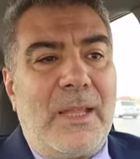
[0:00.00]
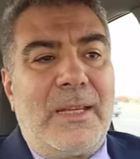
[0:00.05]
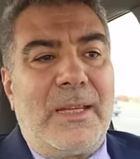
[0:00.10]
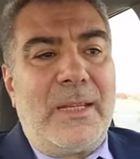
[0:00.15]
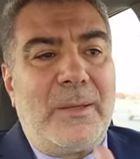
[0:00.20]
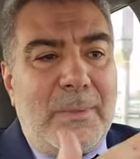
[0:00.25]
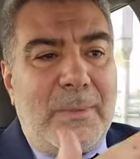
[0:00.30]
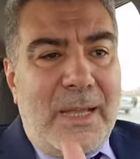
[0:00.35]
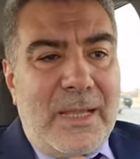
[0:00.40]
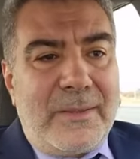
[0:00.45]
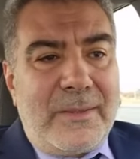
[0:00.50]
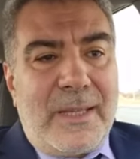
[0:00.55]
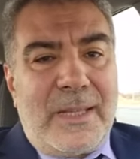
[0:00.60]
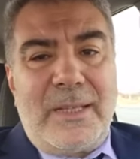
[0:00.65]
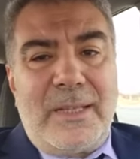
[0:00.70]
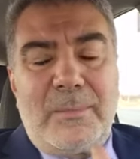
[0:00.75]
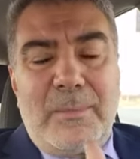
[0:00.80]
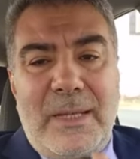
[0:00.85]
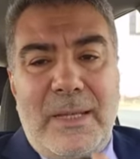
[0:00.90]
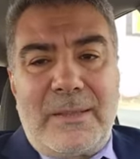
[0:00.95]
لماذا
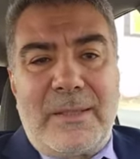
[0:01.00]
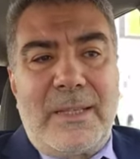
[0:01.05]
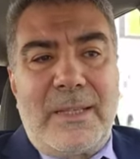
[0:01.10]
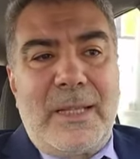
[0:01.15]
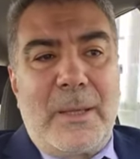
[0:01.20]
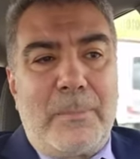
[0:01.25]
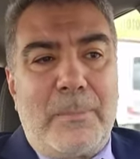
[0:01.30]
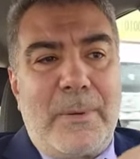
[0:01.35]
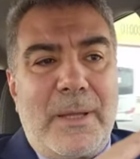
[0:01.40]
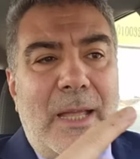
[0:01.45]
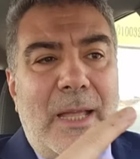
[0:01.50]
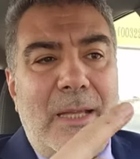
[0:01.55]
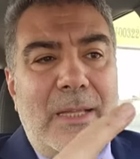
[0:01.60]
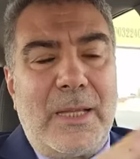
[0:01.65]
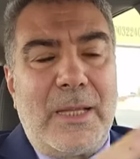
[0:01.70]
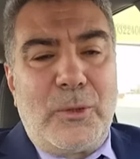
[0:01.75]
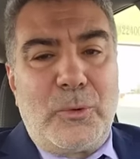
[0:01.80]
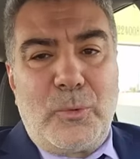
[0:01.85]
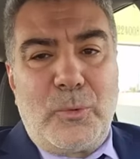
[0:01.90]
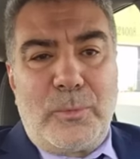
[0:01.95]
لماذا
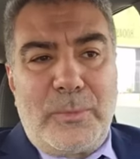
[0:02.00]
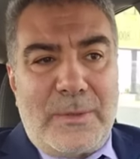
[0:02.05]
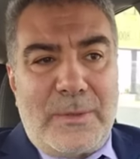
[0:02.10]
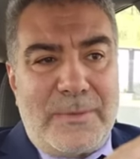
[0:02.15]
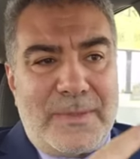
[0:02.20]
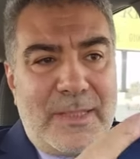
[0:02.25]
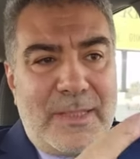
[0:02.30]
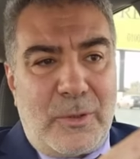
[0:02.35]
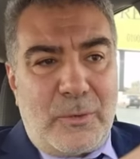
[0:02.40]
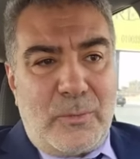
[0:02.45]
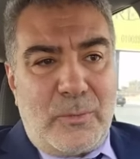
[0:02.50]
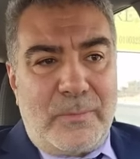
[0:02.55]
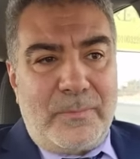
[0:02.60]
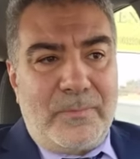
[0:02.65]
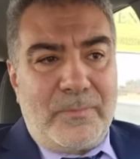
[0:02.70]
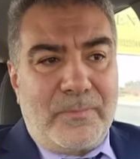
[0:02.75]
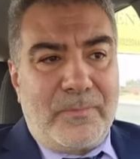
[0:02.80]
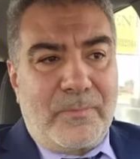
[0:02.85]
يبقى يلوم نفسه